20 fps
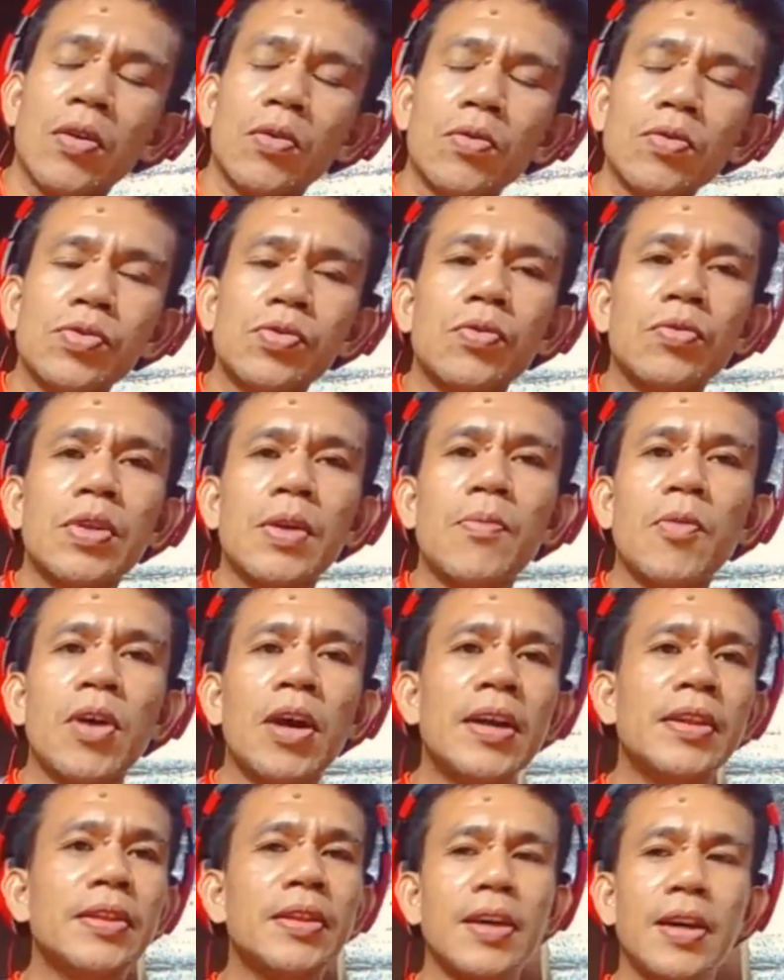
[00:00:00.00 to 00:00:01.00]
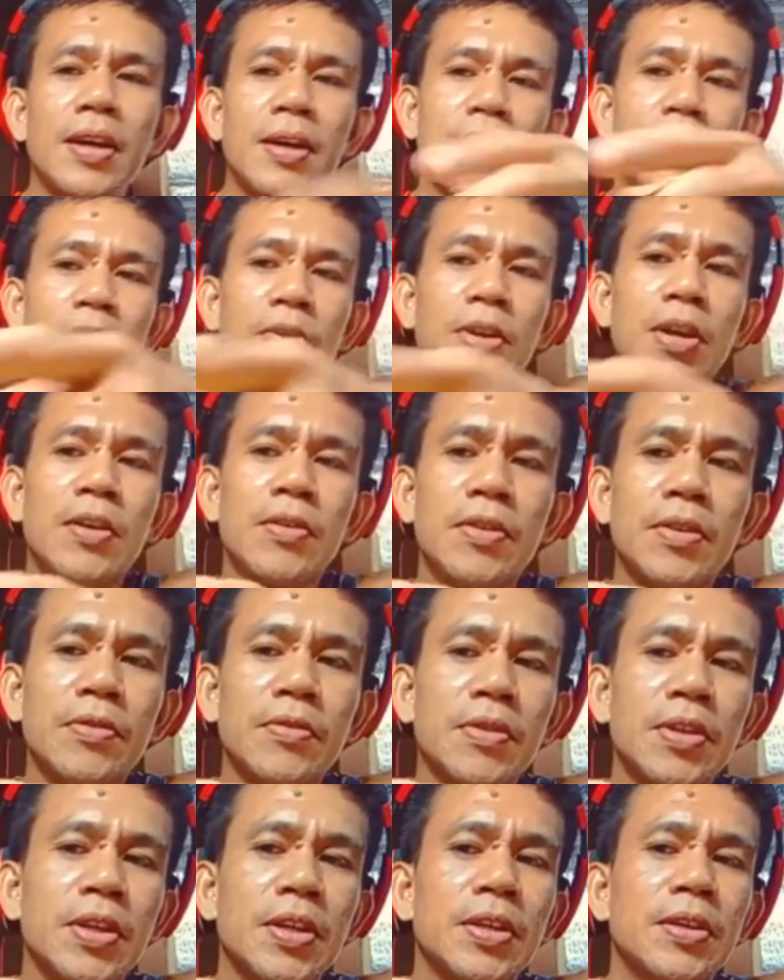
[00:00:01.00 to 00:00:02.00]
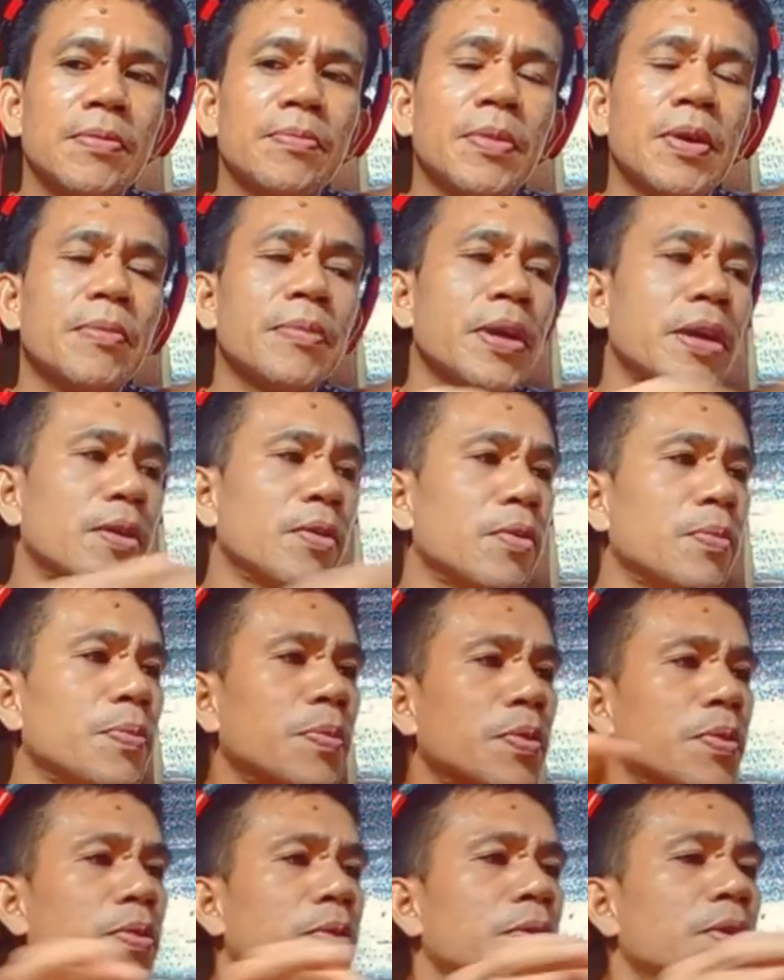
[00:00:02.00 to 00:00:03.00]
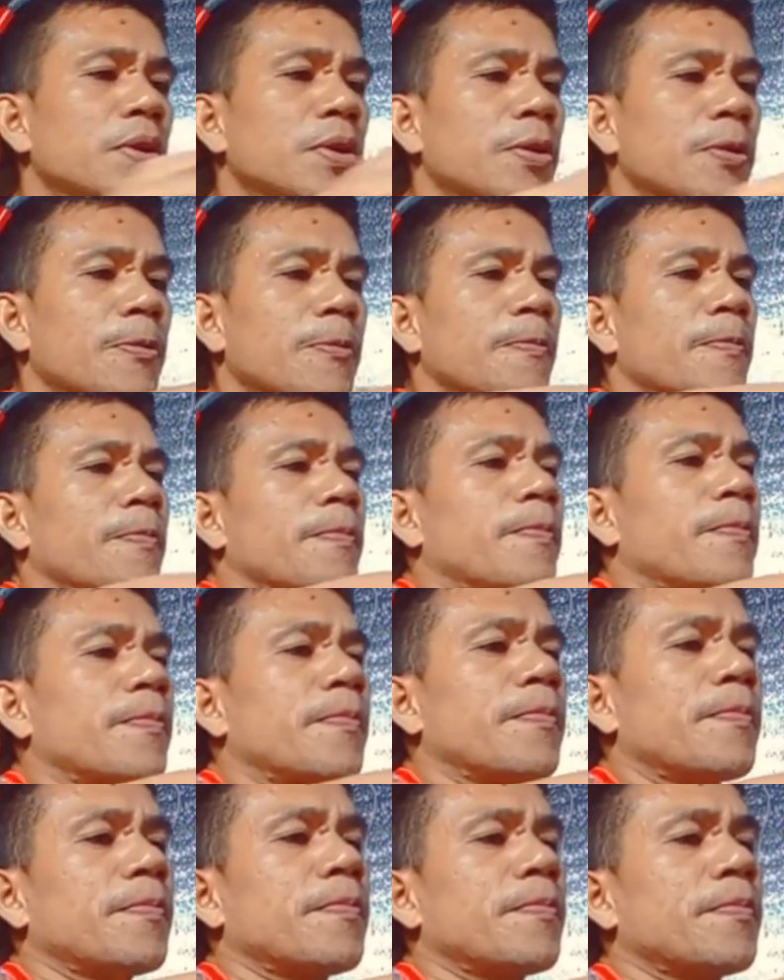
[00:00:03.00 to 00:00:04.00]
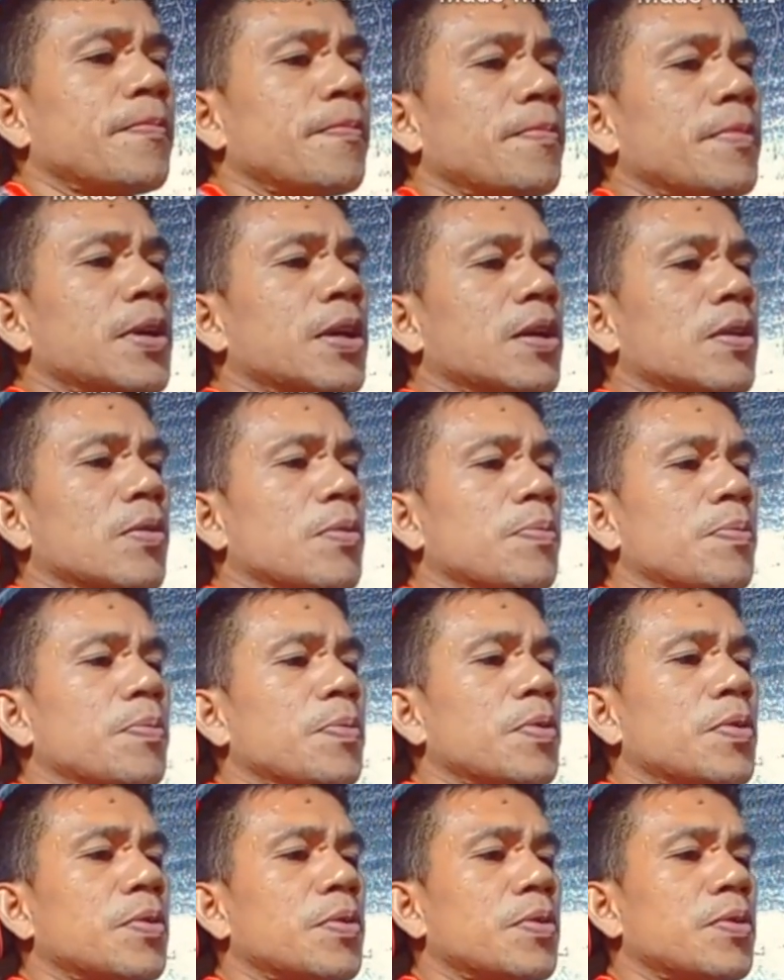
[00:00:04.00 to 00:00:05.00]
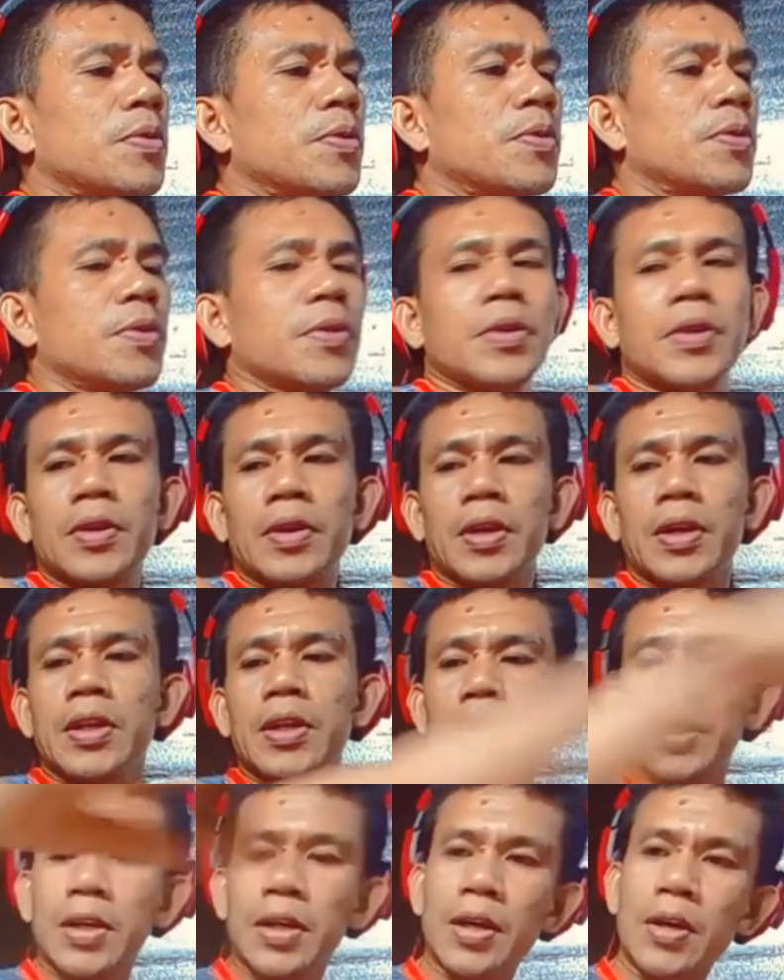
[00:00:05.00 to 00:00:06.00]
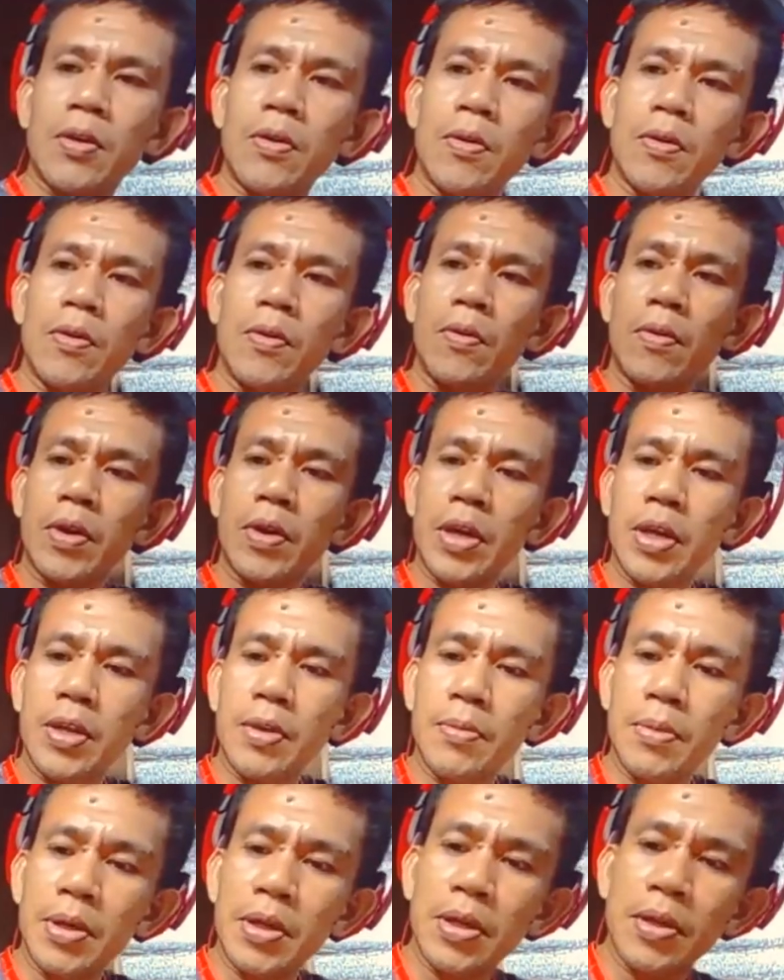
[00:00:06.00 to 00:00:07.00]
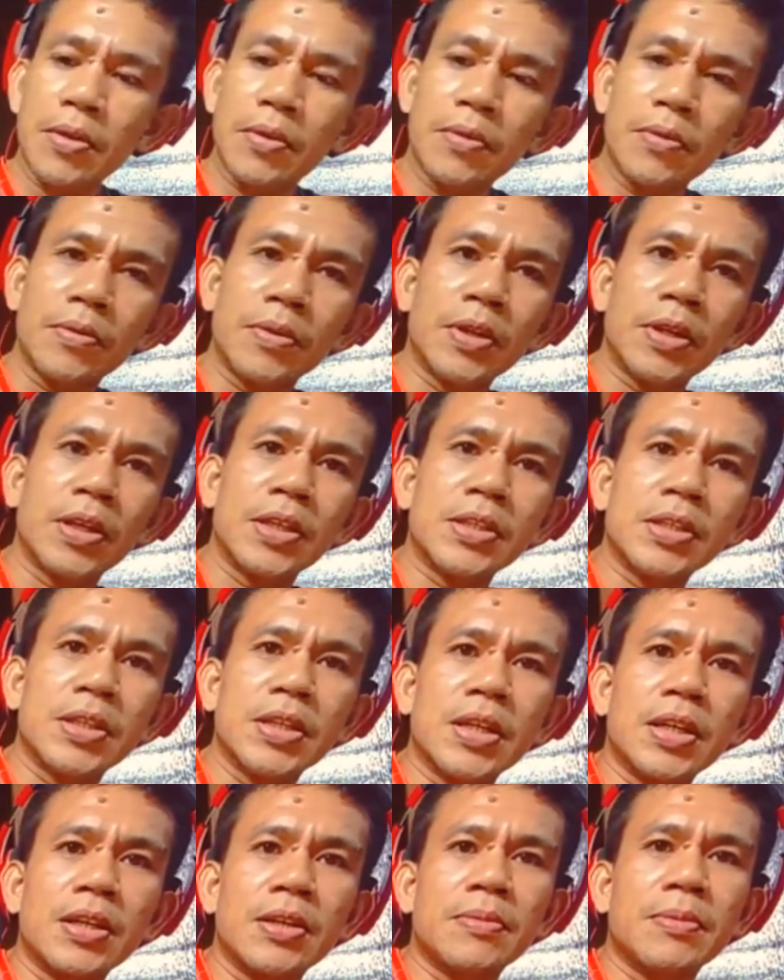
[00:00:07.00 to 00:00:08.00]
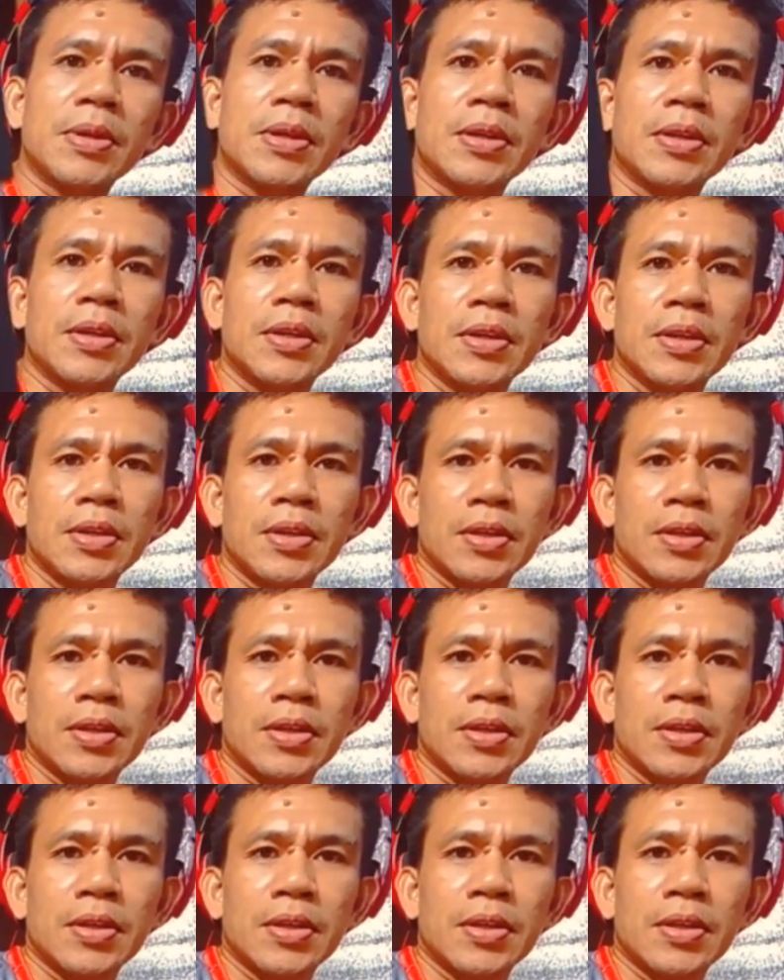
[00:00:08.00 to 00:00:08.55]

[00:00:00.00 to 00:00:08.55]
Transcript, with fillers: uh, gusto ta mo kanta unahon na to ning pang microphone microphone kani naga okay naman eh oh nagasiga naman